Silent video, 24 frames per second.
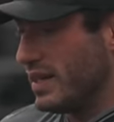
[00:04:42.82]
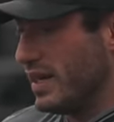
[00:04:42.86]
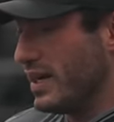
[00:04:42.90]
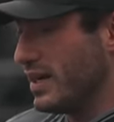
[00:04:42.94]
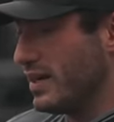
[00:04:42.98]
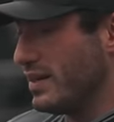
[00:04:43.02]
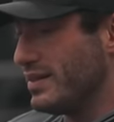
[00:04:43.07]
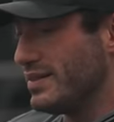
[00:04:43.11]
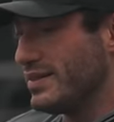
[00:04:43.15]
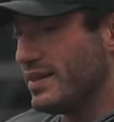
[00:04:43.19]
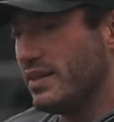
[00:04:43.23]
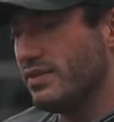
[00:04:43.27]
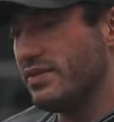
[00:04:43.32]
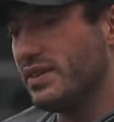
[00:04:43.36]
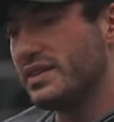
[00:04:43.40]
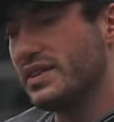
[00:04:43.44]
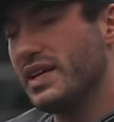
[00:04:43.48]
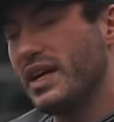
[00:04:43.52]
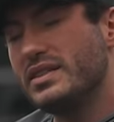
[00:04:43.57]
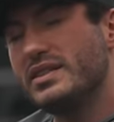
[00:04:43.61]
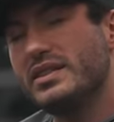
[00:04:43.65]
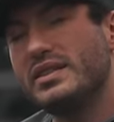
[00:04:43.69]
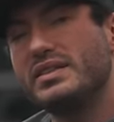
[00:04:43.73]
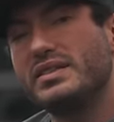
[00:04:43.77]
Cara, na
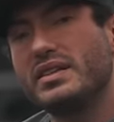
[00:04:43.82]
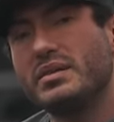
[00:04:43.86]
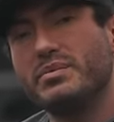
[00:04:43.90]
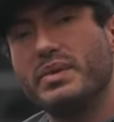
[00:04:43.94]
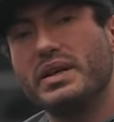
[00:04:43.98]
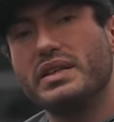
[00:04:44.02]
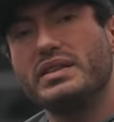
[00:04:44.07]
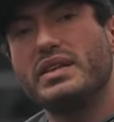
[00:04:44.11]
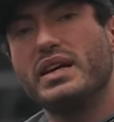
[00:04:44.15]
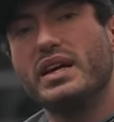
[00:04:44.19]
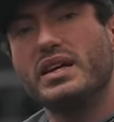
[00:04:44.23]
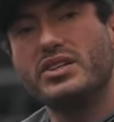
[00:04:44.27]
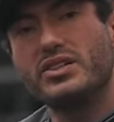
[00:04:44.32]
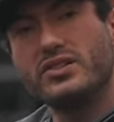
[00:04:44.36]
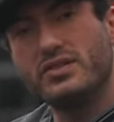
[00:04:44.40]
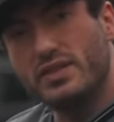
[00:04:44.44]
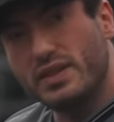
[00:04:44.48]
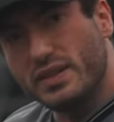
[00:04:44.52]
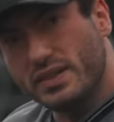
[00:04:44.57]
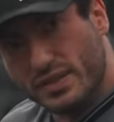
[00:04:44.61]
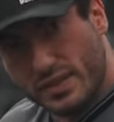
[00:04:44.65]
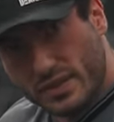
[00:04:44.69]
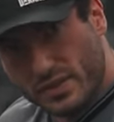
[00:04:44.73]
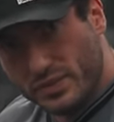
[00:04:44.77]
verdade ele também tem
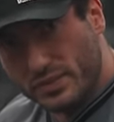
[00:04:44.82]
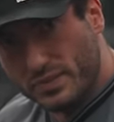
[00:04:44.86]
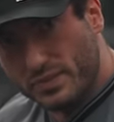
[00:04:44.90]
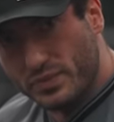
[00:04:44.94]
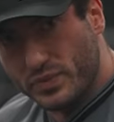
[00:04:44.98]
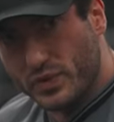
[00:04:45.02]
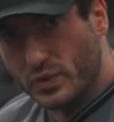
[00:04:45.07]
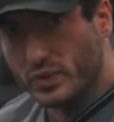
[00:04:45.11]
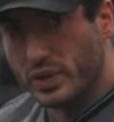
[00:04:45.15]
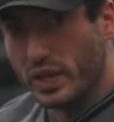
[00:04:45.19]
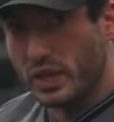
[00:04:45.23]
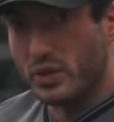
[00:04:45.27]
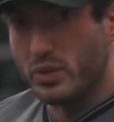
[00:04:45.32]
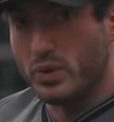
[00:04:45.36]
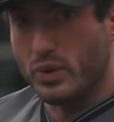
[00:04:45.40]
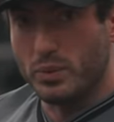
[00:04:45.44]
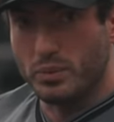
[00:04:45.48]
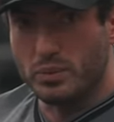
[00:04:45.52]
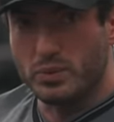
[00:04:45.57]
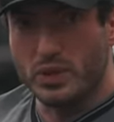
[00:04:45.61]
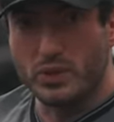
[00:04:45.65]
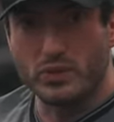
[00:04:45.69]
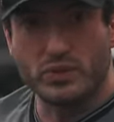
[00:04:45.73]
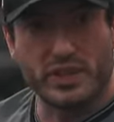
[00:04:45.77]
ativação, não tem
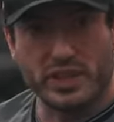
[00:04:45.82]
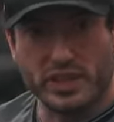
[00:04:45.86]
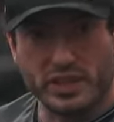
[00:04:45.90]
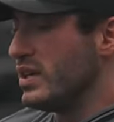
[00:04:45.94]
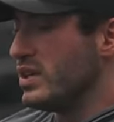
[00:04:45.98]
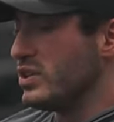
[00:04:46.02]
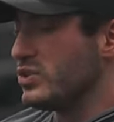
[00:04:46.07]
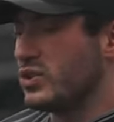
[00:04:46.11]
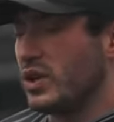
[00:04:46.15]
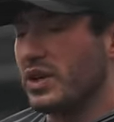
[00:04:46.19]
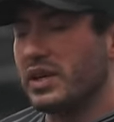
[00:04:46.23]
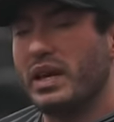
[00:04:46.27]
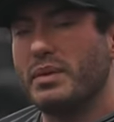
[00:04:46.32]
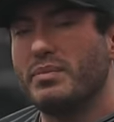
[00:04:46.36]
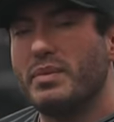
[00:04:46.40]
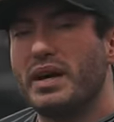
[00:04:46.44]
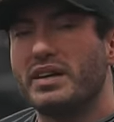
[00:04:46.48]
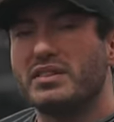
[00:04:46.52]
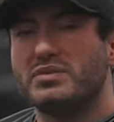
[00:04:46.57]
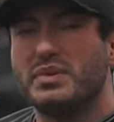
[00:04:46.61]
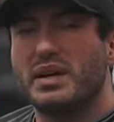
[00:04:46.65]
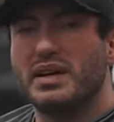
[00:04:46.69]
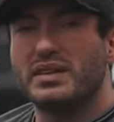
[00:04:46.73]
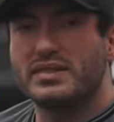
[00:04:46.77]
como não ter. Só que é
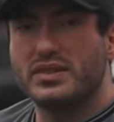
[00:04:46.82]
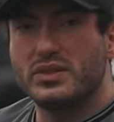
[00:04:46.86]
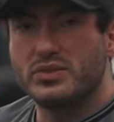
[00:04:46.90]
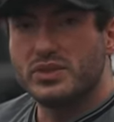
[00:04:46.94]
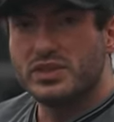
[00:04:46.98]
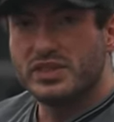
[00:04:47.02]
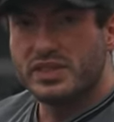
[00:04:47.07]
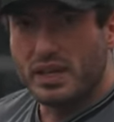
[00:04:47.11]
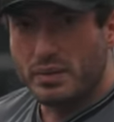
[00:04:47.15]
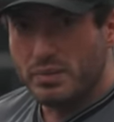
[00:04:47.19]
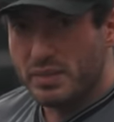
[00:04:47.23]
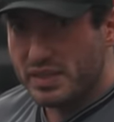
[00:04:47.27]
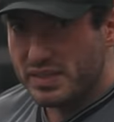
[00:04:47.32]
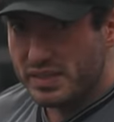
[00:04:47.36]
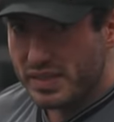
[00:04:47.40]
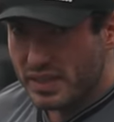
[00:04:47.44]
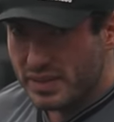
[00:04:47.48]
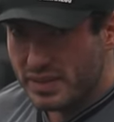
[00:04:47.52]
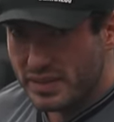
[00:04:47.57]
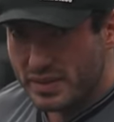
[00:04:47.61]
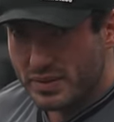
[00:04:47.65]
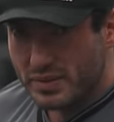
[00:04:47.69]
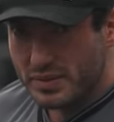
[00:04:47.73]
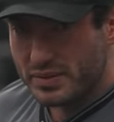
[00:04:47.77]
mais uma ação de
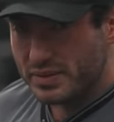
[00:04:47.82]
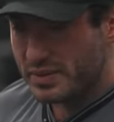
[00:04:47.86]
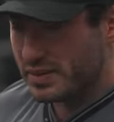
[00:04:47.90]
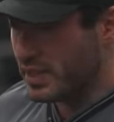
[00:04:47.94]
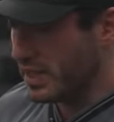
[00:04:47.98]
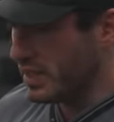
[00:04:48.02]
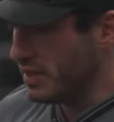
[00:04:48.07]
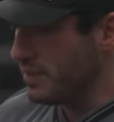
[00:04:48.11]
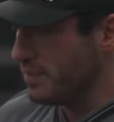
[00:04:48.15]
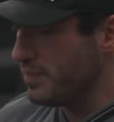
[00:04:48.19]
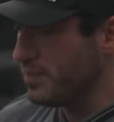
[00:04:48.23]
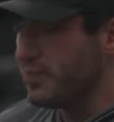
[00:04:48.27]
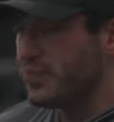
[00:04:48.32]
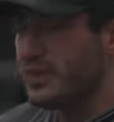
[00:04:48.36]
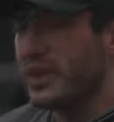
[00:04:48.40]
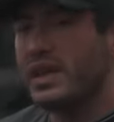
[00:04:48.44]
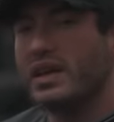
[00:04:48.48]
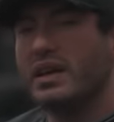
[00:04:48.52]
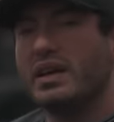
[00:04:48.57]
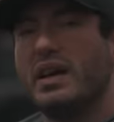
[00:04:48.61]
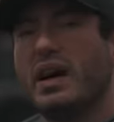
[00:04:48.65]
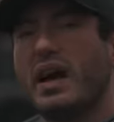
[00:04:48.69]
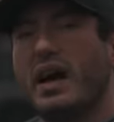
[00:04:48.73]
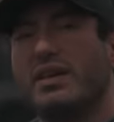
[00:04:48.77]
estabilização, tá?
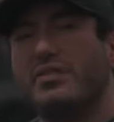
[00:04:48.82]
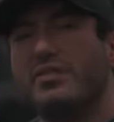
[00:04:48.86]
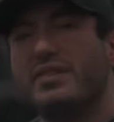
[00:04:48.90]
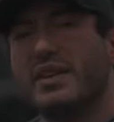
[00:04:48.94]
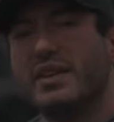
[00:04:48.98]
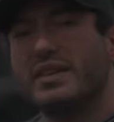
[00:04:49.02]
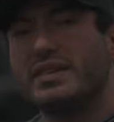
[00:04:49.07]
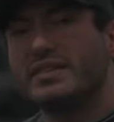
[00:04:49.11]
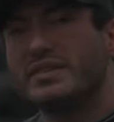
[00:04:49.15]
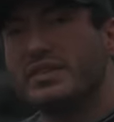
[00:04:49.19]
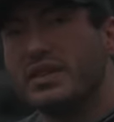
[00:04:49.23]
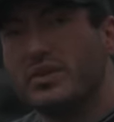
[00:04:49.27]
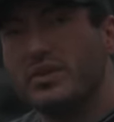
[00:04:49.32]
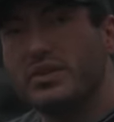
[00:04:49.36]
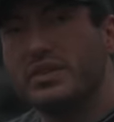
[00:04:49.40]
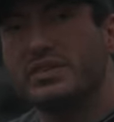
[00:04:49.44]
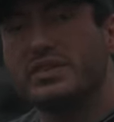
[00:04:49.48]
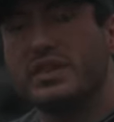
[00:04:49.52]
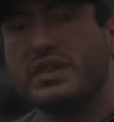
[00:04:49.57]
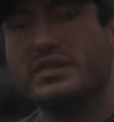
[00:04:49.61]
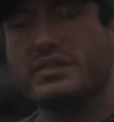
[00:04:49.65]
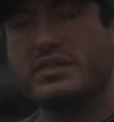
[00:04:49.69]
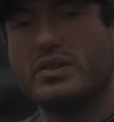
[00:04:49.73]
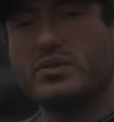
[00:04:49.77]
A flexão e
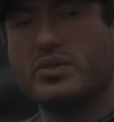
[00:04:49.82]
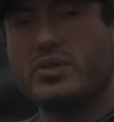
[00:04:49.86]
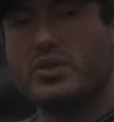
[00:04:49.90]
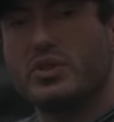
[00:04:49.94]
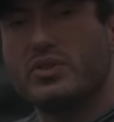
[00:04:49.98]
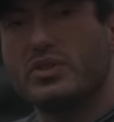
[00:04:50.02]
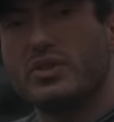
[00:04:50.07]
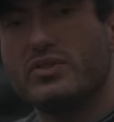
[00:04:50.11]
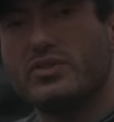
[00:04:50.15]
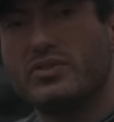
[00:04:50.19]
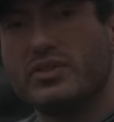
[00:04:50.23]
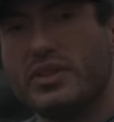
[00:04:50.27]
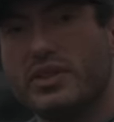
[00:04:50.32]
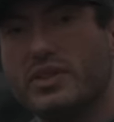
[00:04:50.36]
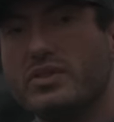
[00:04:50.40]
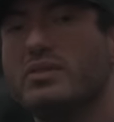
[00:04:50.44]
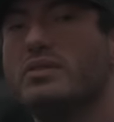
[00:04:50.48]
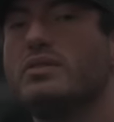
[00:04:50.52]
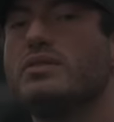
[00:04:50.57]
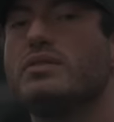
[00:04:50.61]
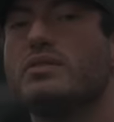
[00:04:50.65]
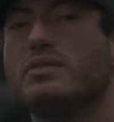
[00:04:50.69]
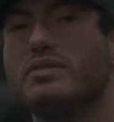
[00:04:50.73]
extensão de cotovelo